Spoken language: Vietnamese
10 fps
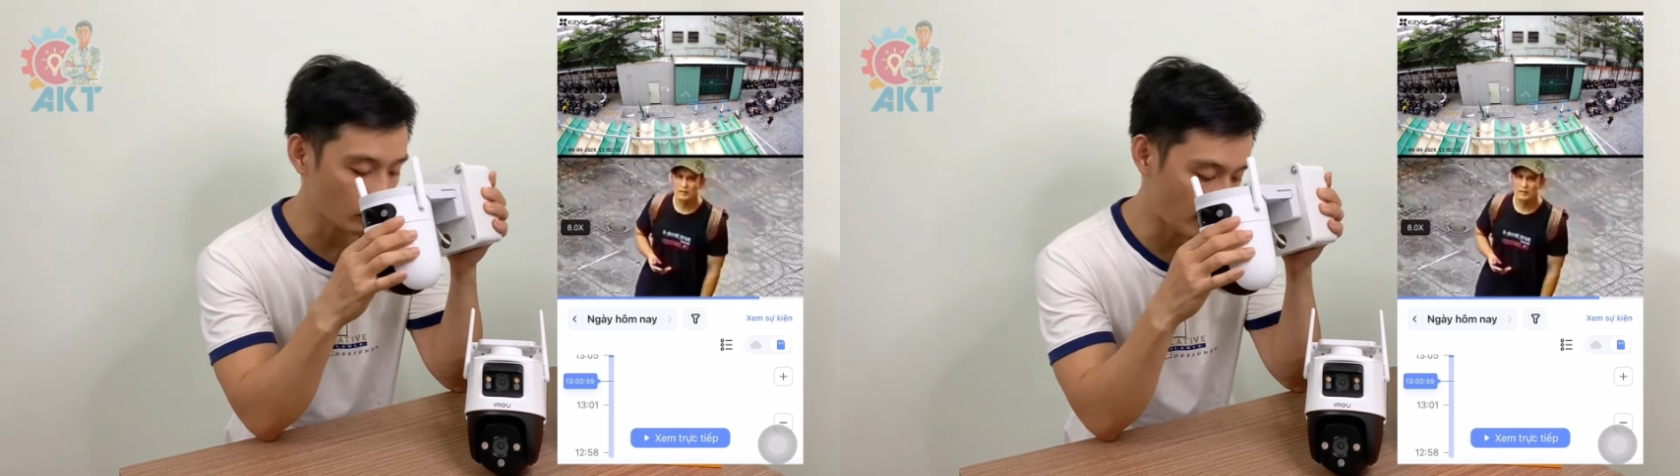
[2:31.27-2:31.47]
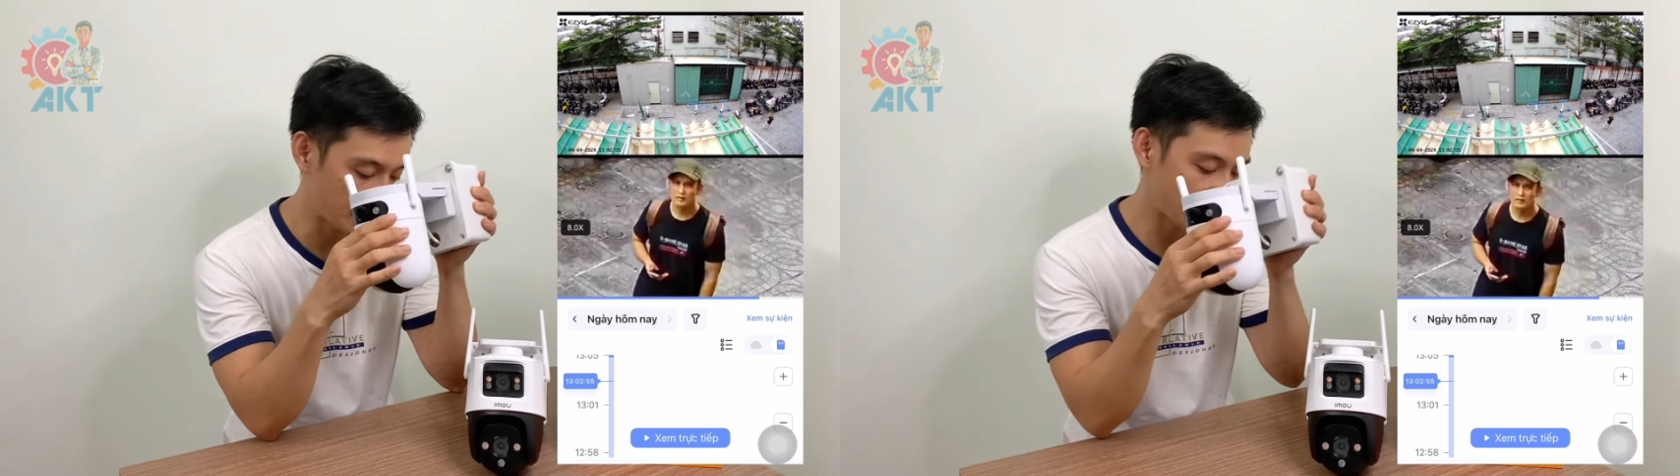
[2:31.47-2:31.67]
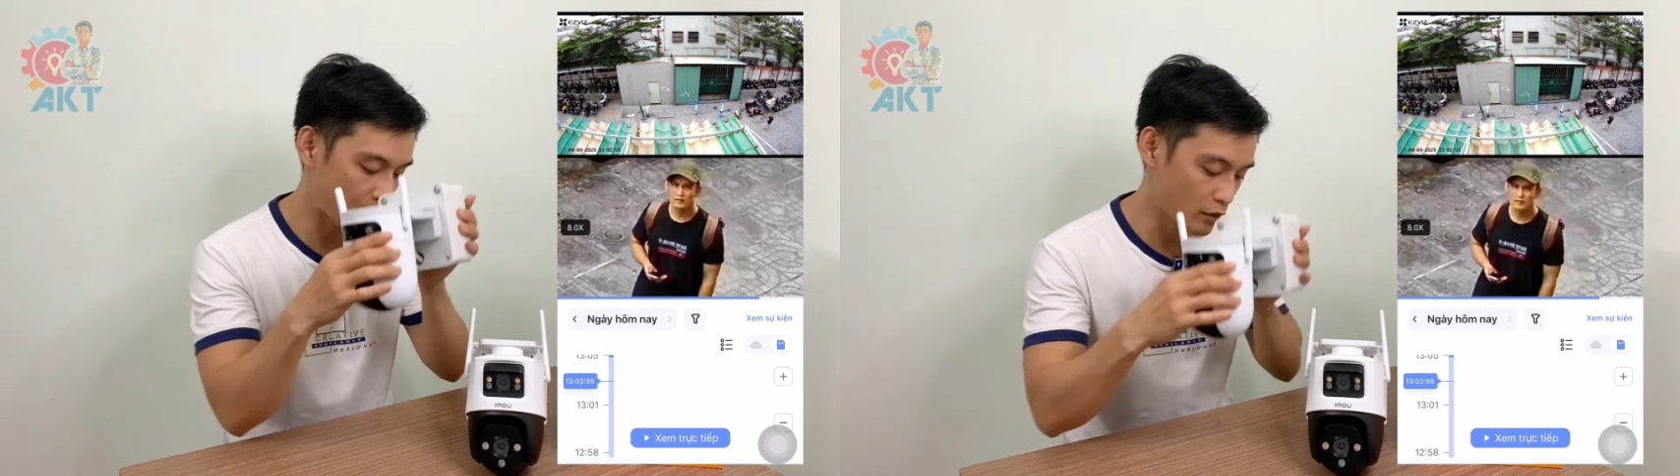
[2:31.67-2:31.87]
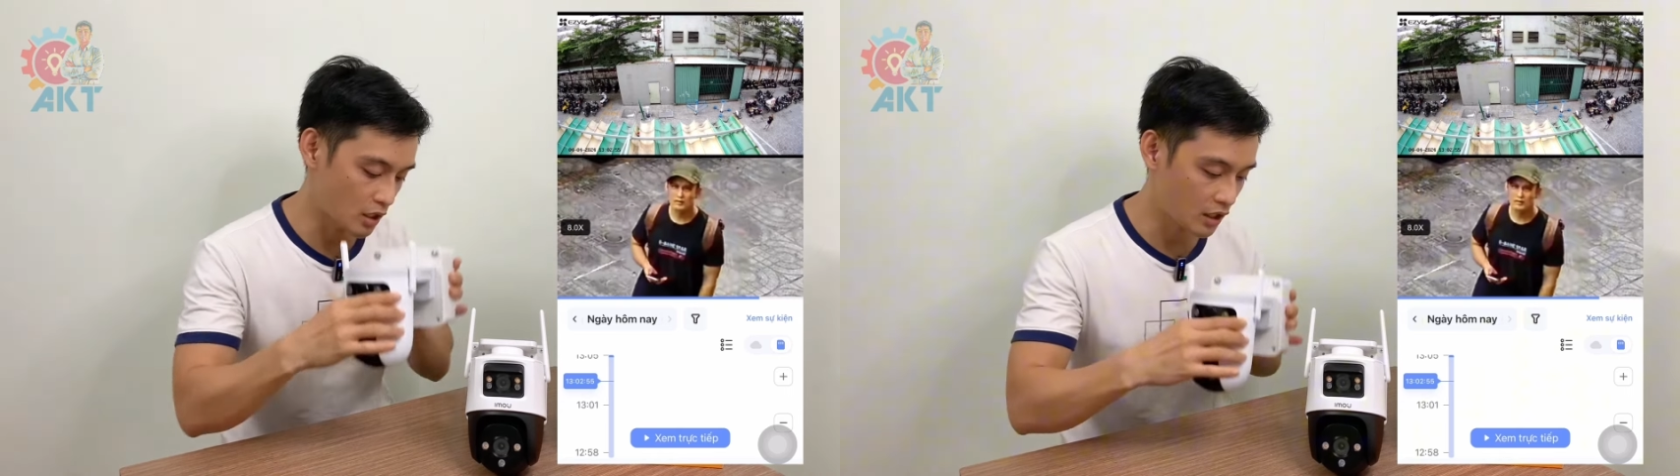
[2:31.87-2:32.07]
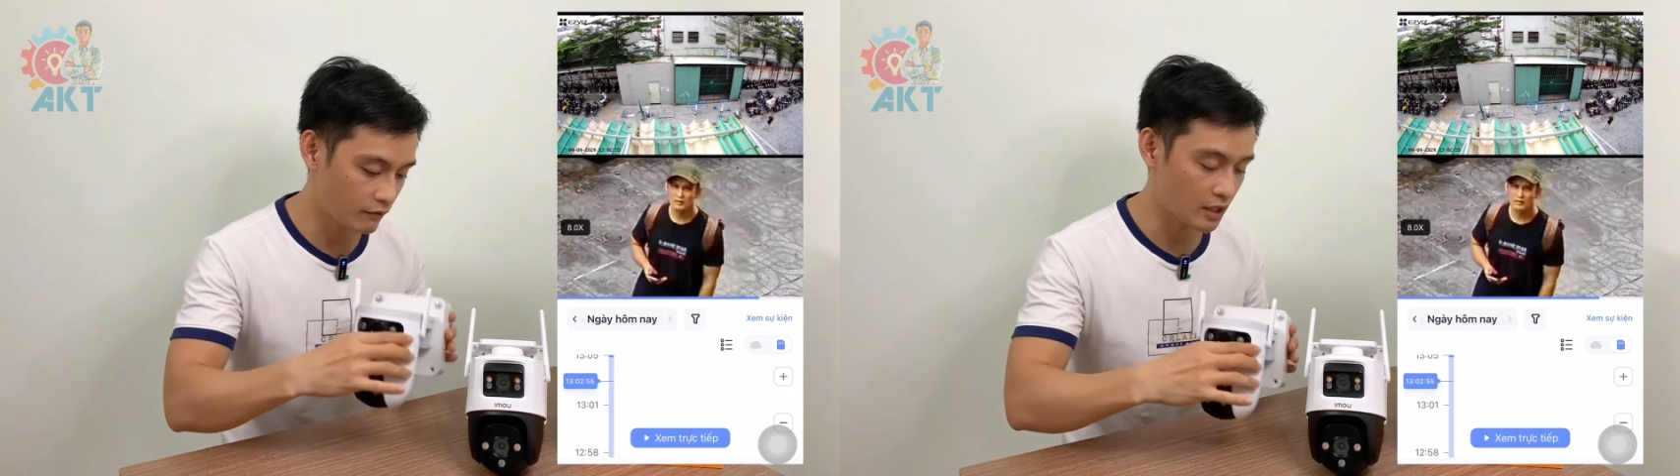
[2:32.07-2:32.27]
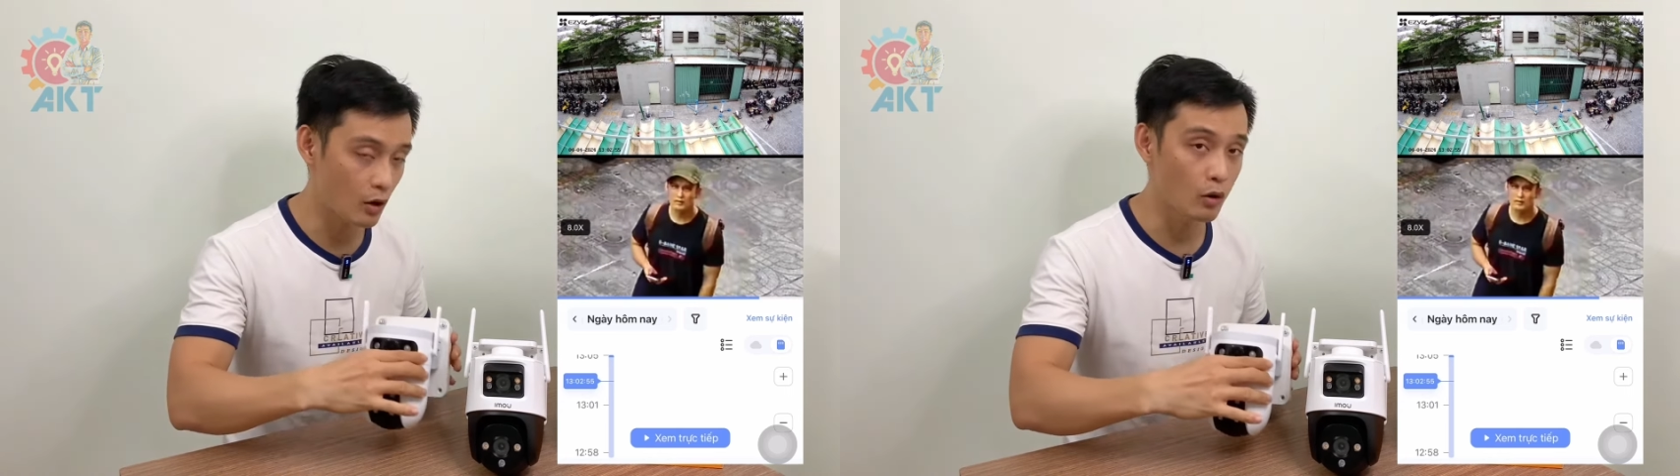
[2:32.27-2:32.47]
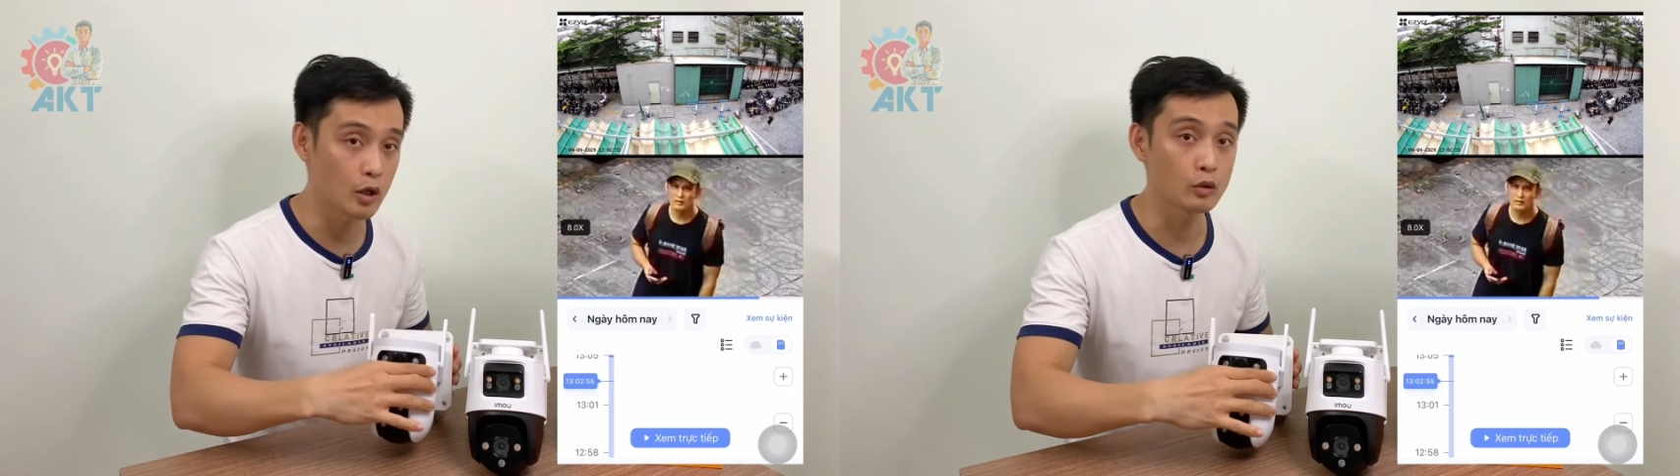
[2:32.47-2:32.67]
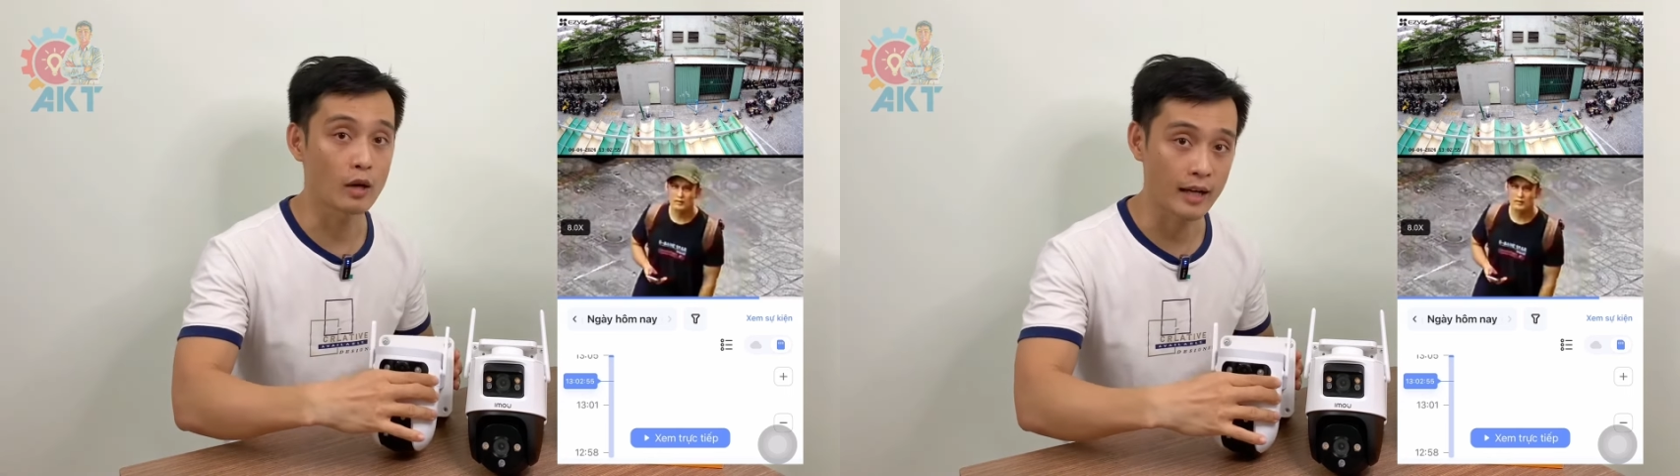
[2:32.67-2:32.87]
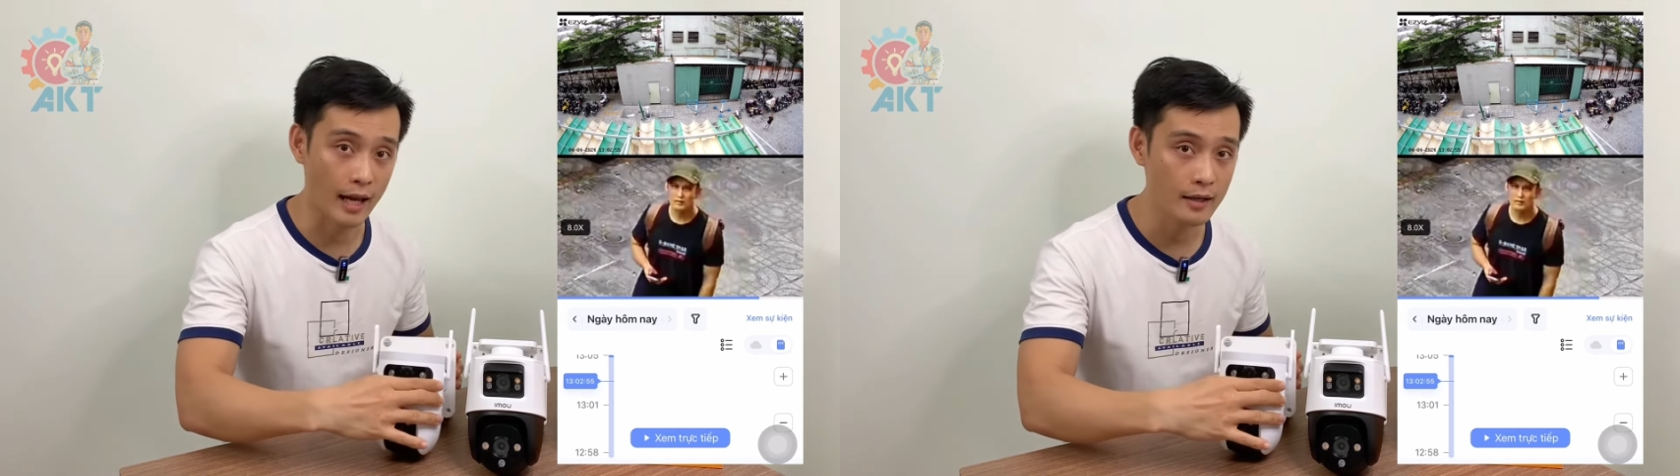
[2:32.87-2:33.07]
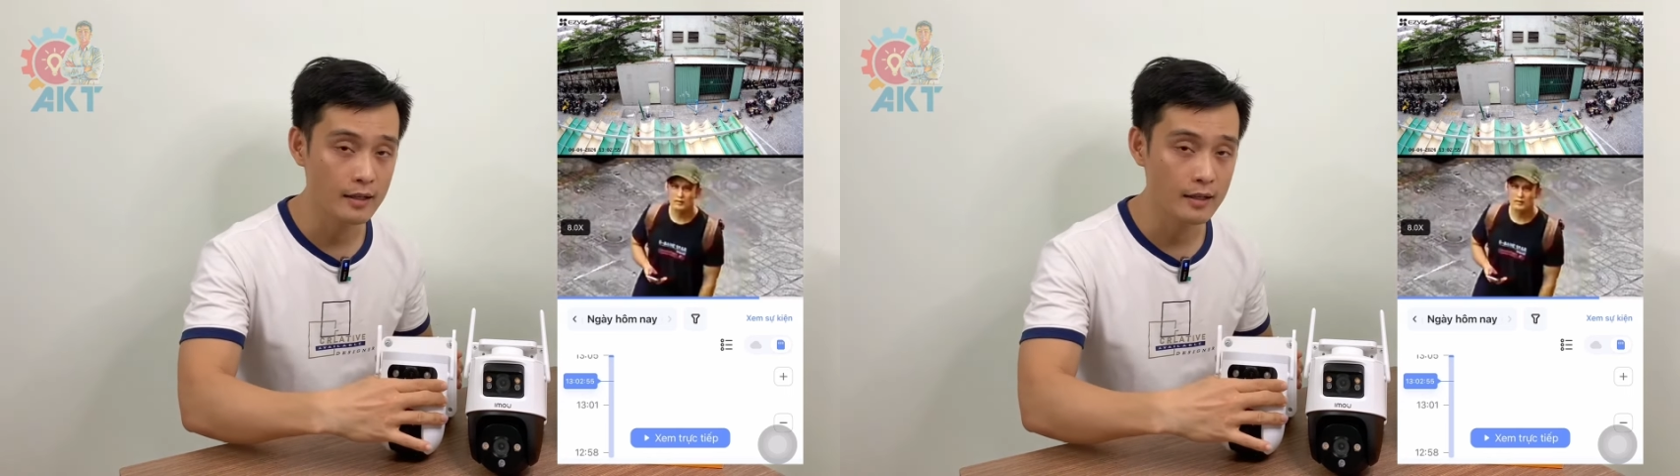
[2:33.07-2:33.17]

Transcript: thể xem được cái video lưu toàn cảnh